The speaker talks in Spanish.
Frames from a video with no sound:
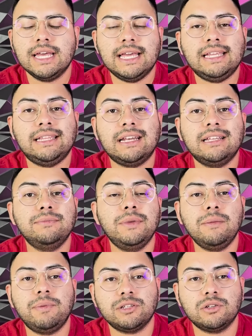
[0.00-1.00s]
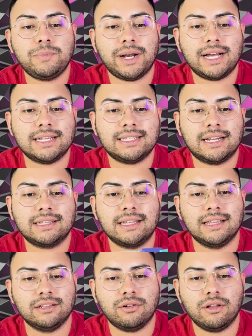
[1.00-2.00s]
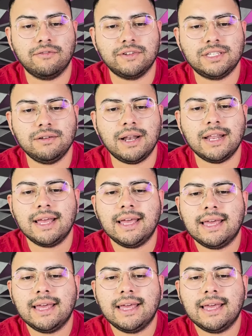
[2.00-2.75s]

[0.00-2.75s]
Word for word: y tienes mil pesos para gastarte dentro del festival.